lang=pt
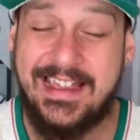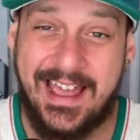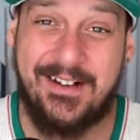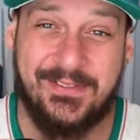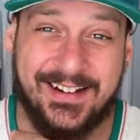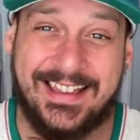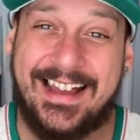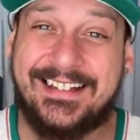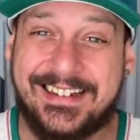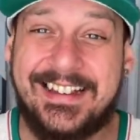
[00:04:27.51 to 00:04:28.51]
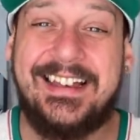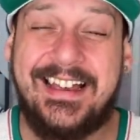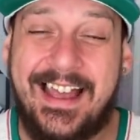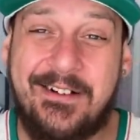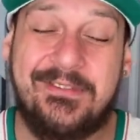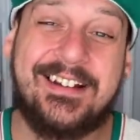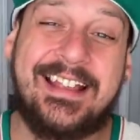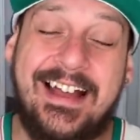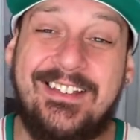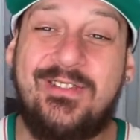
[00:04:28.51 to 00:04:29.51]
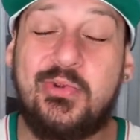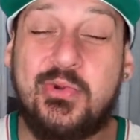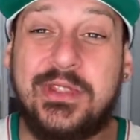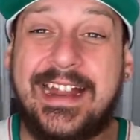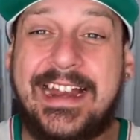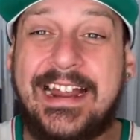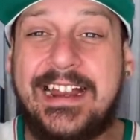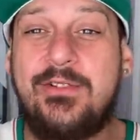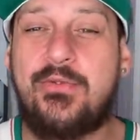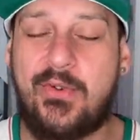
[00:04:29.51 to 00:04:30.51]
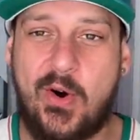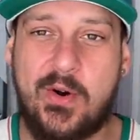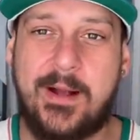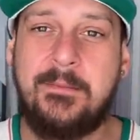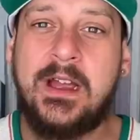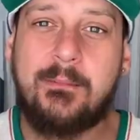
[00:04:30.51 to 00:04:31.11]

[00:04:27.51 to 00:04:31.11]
É a verdade. É a verdade. Dudu treinando em folga.